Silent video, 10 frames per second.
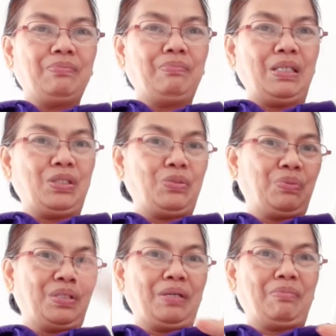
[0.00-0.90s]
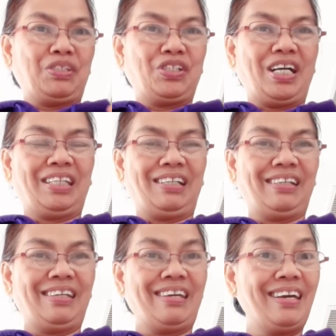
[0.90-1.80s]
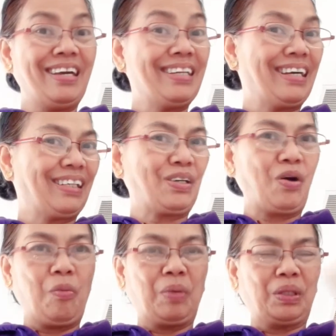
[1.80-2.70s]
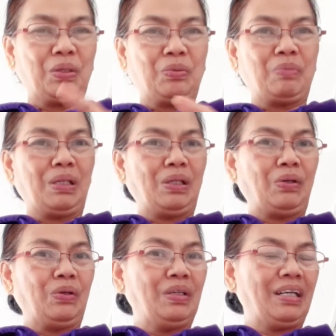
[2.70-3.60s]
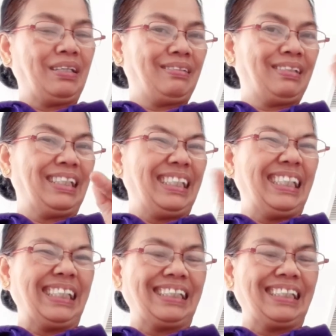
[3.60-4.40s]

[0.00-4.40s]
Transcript: please subscribe yung channel again and comment down below and click